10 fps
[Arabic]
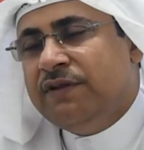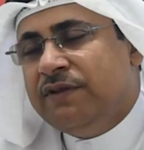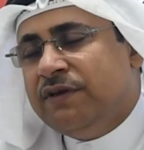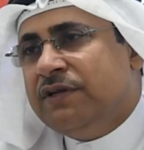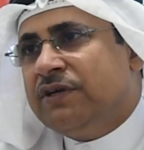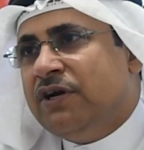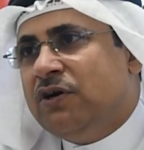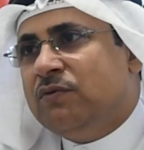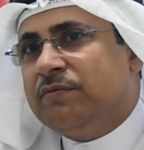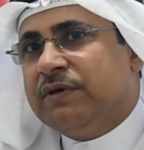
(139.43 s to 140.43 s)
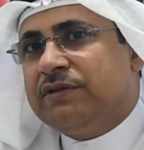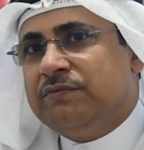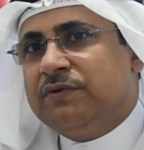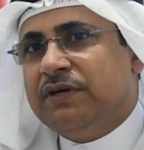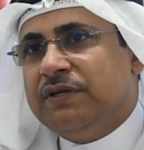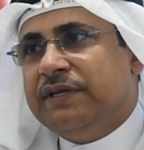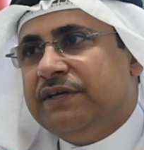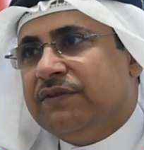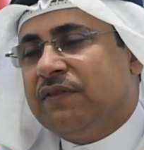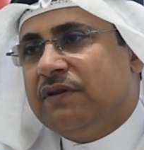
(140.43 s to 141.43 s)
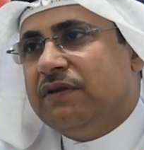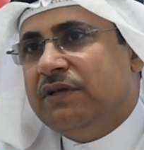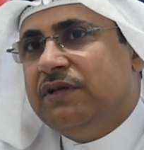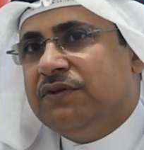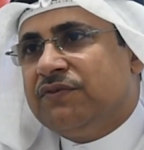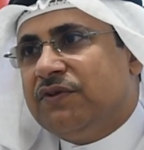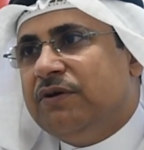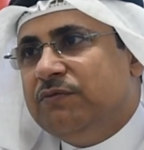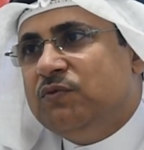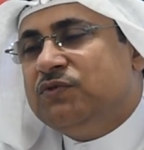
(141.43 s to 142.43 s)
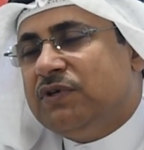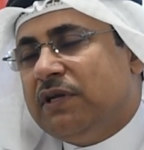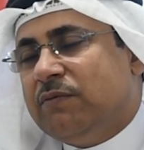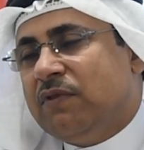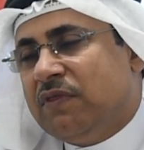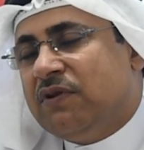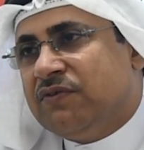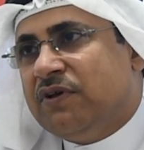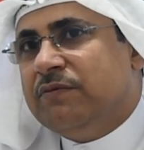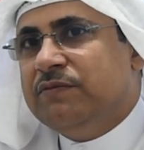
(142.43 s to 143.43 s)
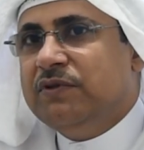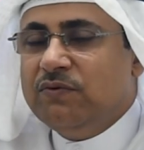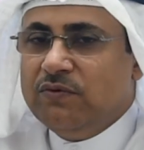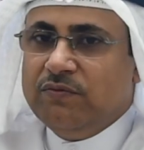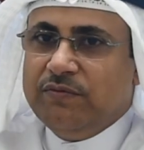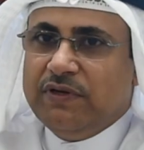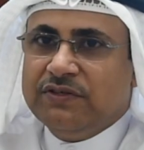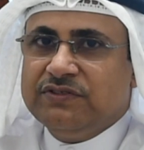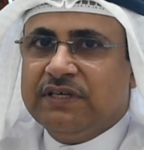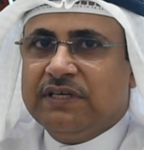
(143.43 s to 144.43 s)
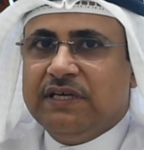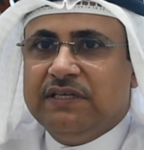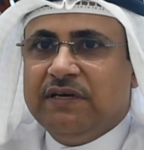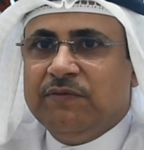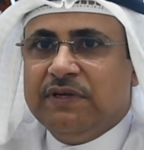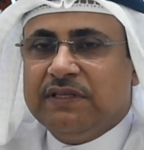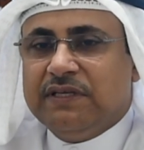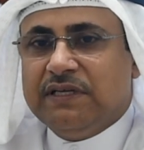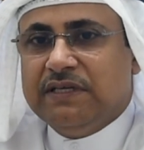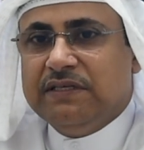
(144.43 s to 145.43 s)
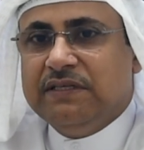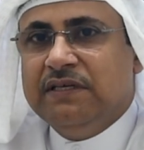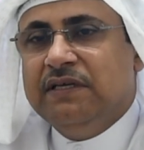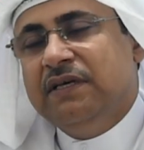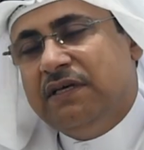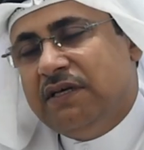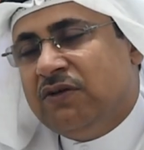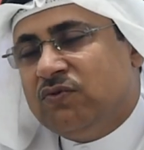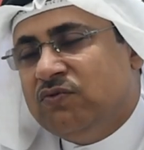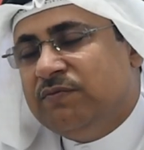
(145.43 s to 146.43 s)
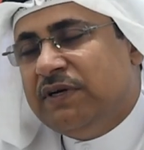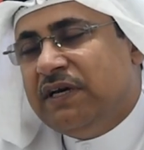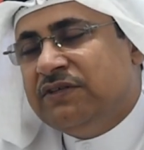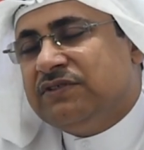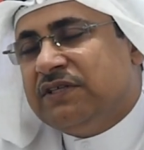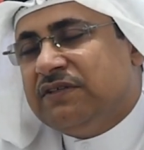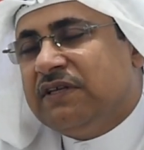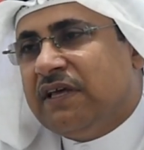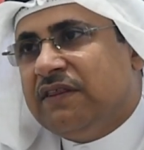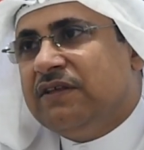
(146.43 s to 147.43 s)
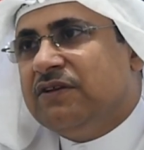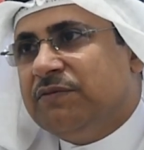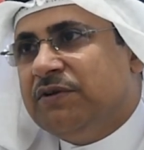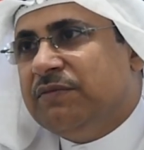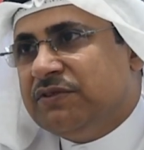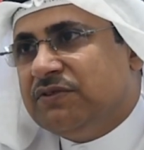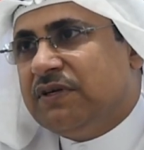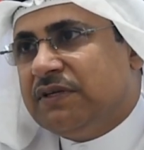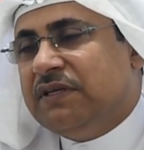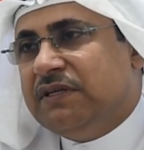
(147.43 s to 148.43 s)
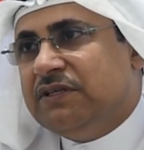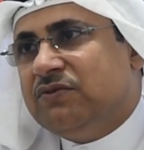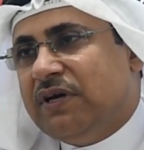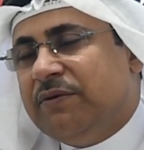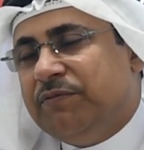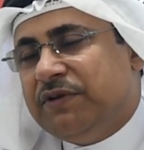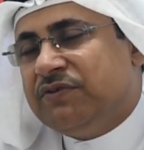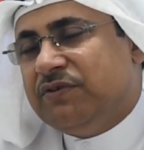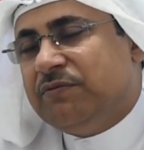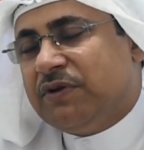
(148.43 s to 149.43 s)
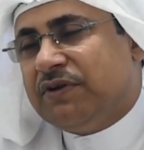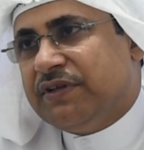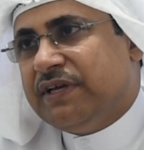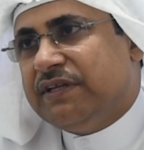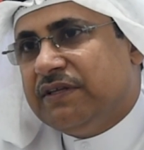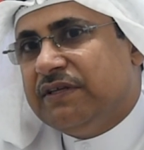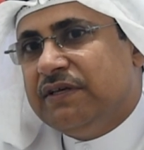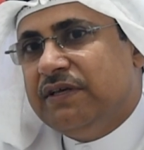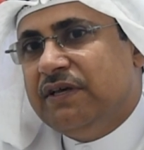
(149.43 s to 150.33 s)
لذلك أحاول بقدر الإمكان أن هي تظل صامدة وإن شاء الله بتظل صامدة وبلا شك يعني أمانة يعني الحكومة أجرت الكثير من المشاريع اللي تؤمن استمراريتها